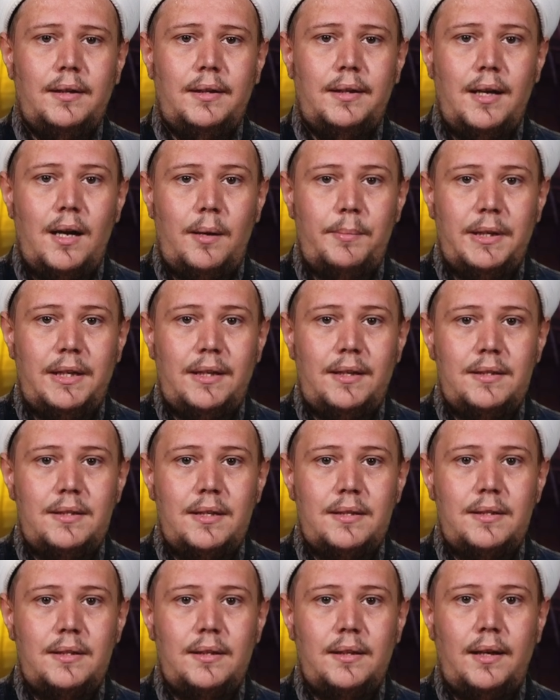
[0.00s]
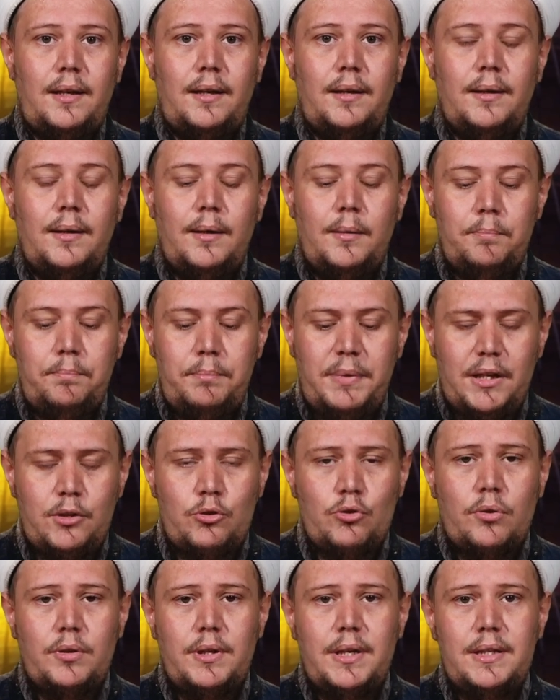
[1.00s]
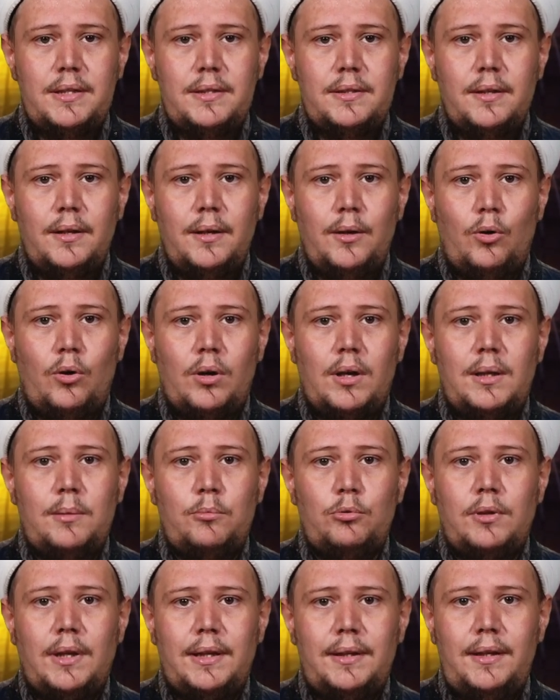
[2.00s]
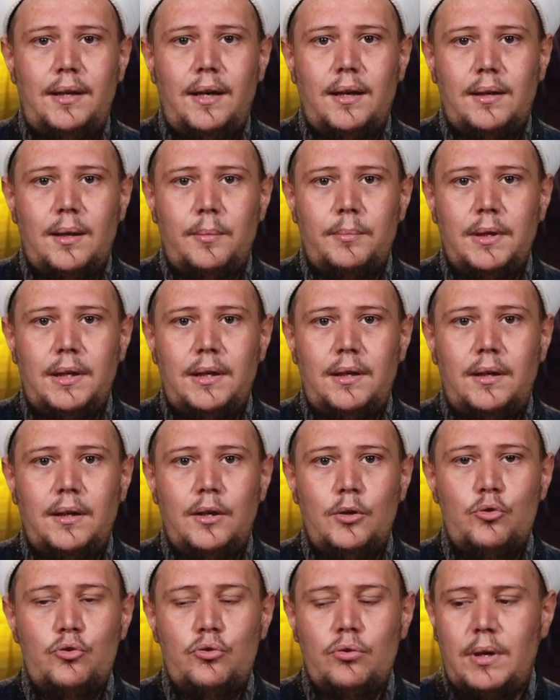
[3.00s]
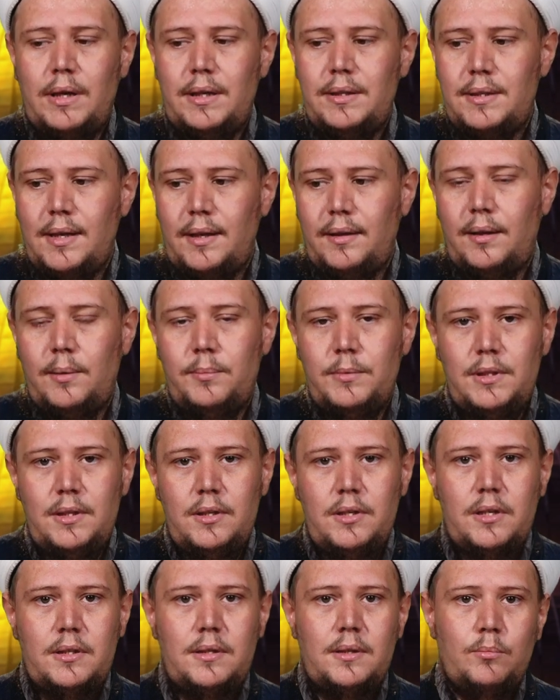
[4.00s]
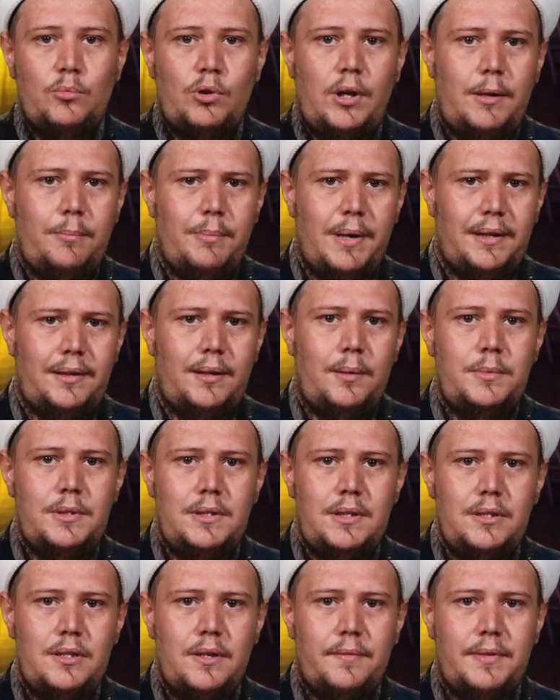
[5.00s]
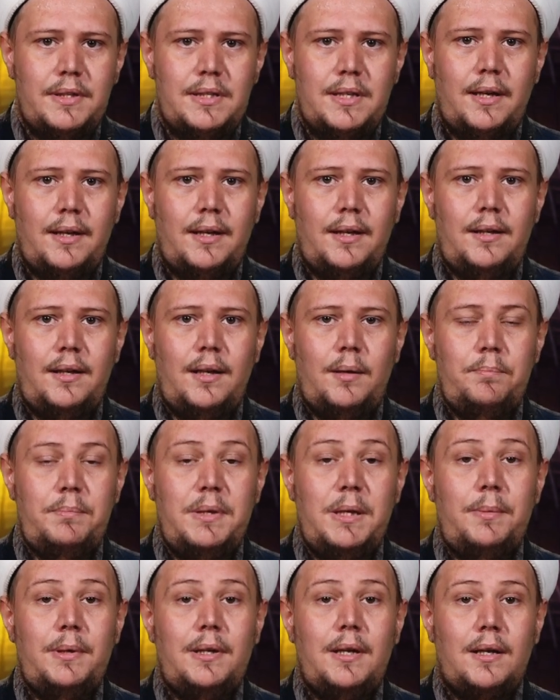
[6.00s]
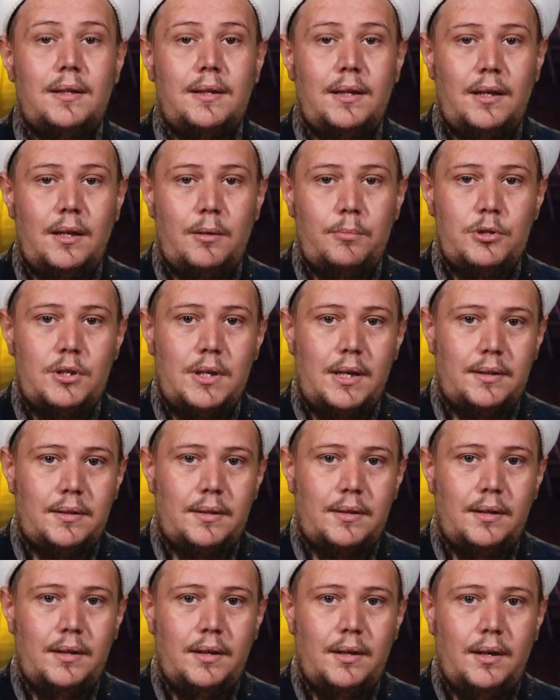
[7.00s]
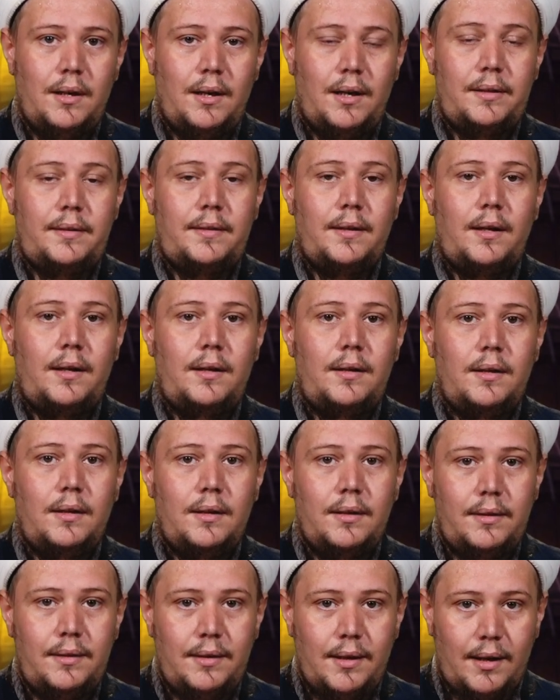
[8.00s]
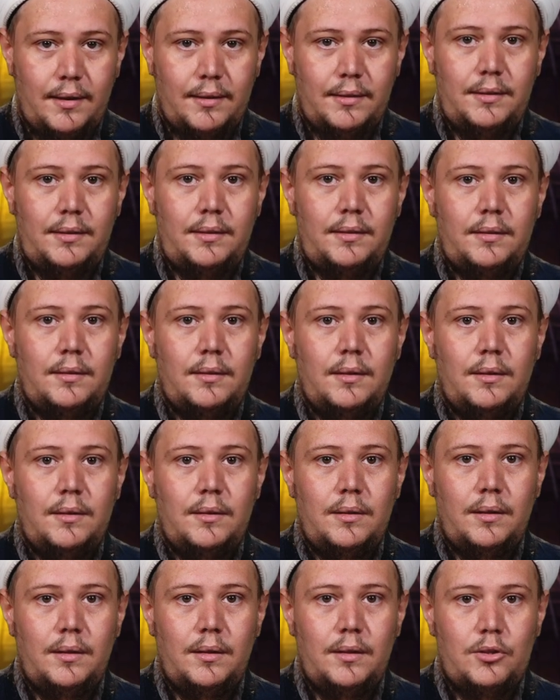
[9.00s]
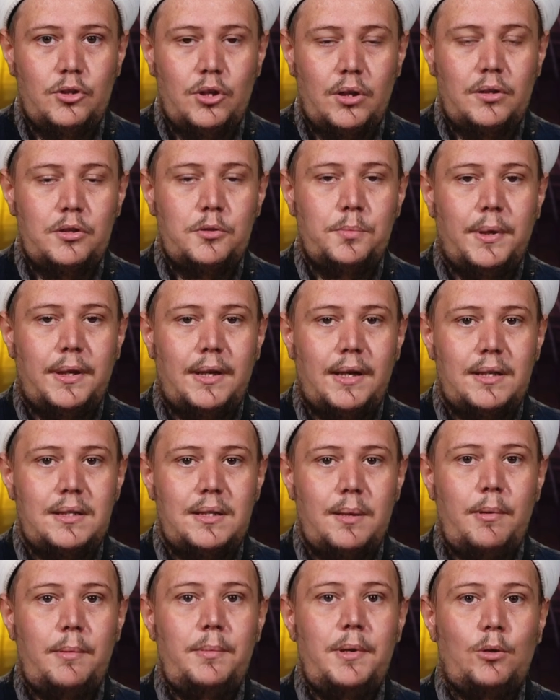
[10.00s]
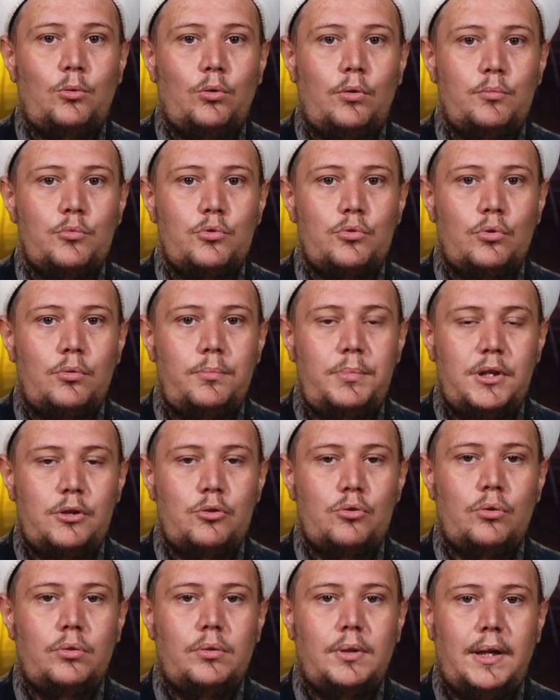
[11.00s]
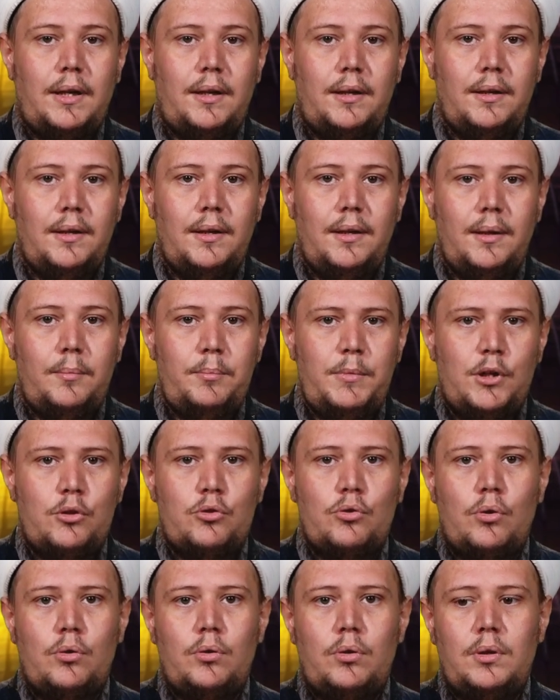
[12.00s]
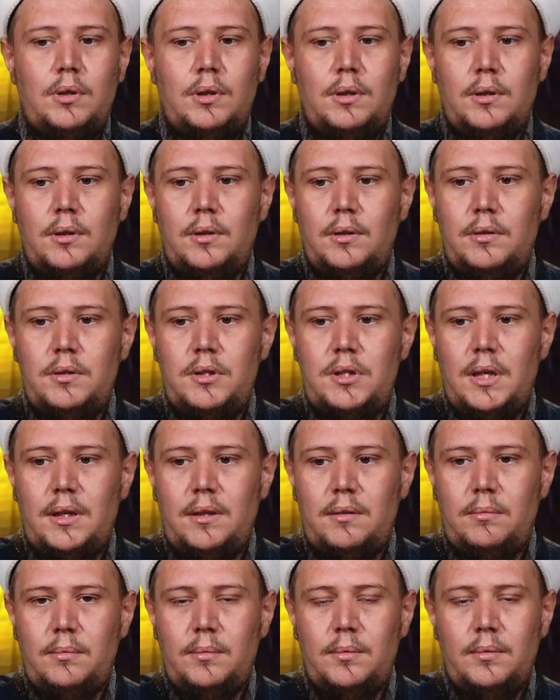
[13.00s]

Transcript: Kıyamet Kilisesi'nde birçok kez orada bulunan din adamları şurayı sen temizleyeceksin, burayı ben temizleyeceğim vesaire diye birbirlerine girmişlerdir. Hatta kanlı e, çatışmalara sebebiyet olmuştur. Birçoğunda birçok e, işte